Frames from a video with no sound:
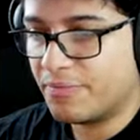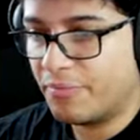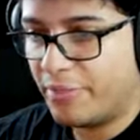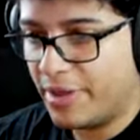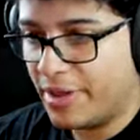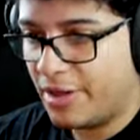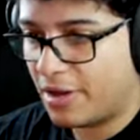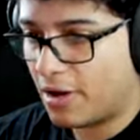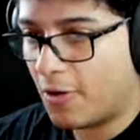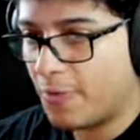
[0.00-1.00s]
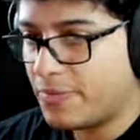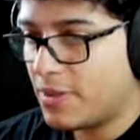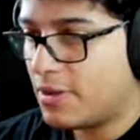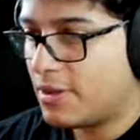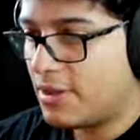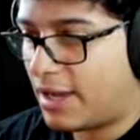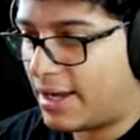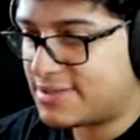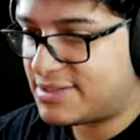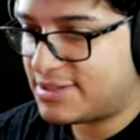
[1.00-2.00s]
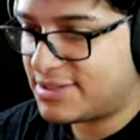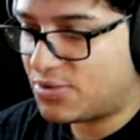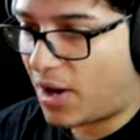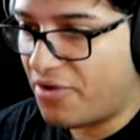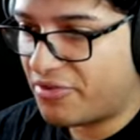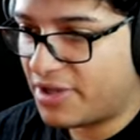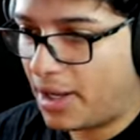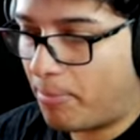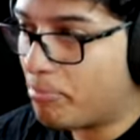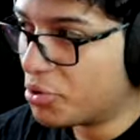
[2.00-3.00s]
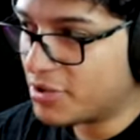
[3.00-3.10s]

Bem legal. Cara, esse, esse Wyvern, ele é puro